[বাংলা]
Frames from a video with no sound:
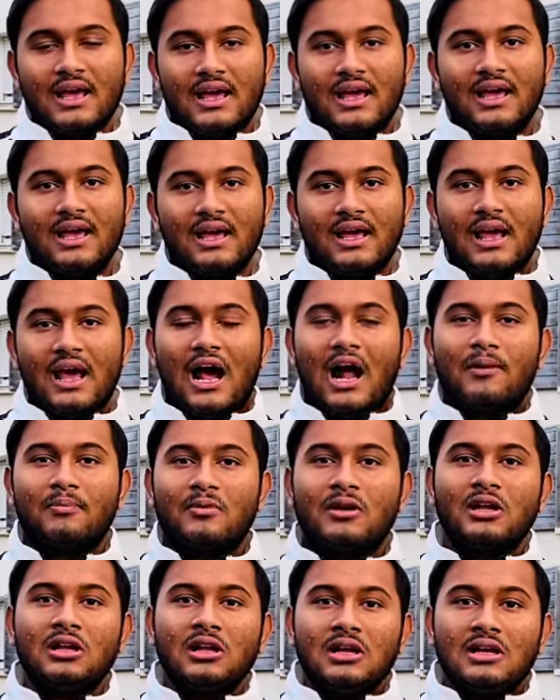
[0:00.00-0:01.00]
হ্যাঁ
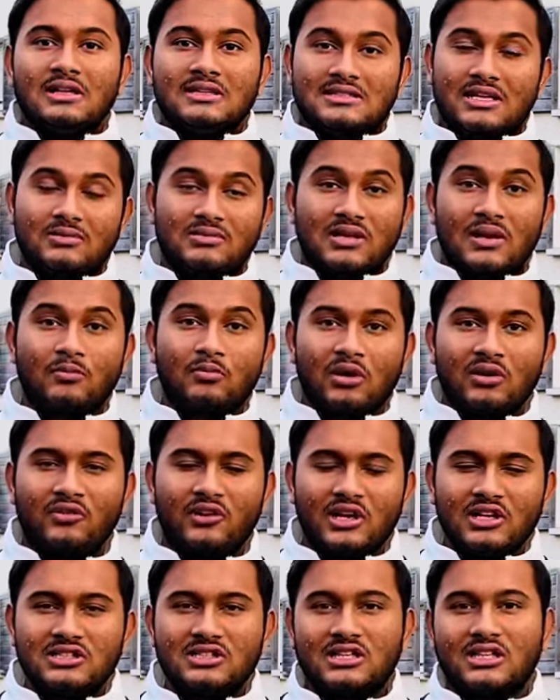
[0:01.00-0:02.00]
আপনারা সাবস্ক্রাইব করে
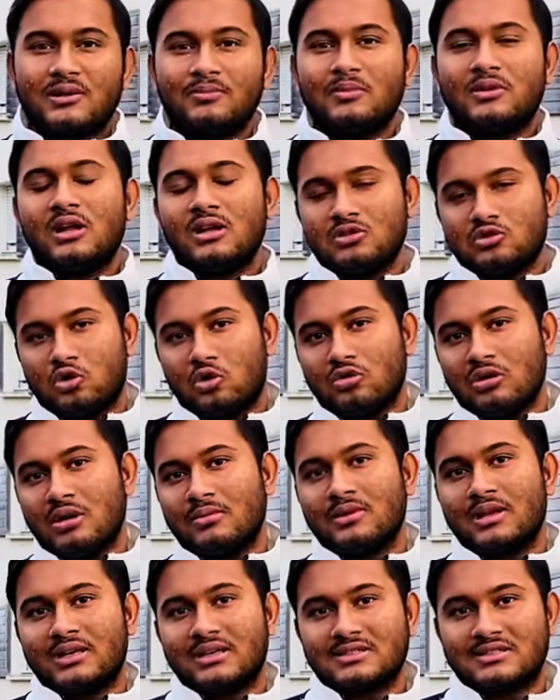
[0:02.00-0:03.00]
ফেলেন যাতে আপনারা যখন
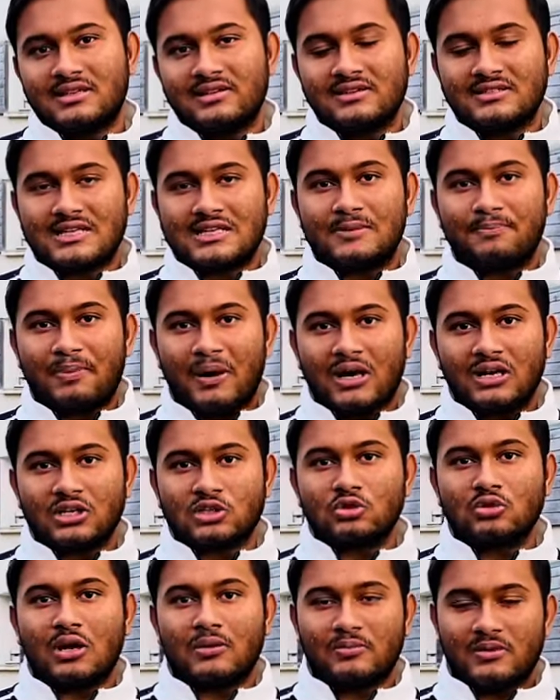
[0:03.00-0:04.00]
আমাদের একটা সিরিজ একটা পার্ট
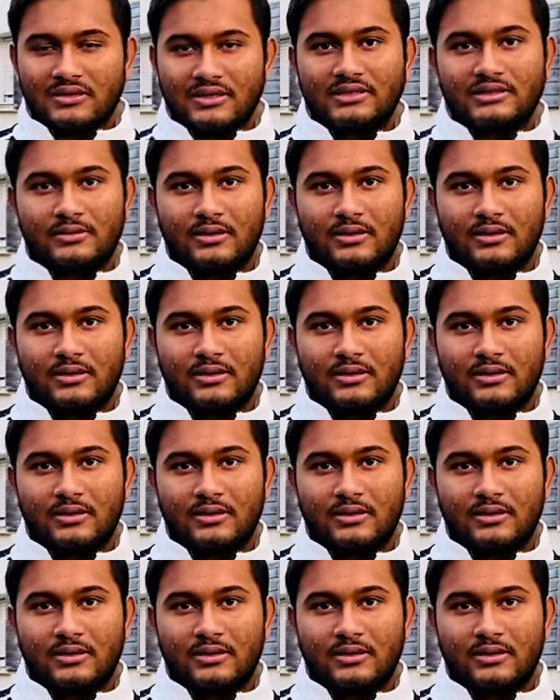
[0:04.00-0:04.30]
আসুক আপনারা দেখতে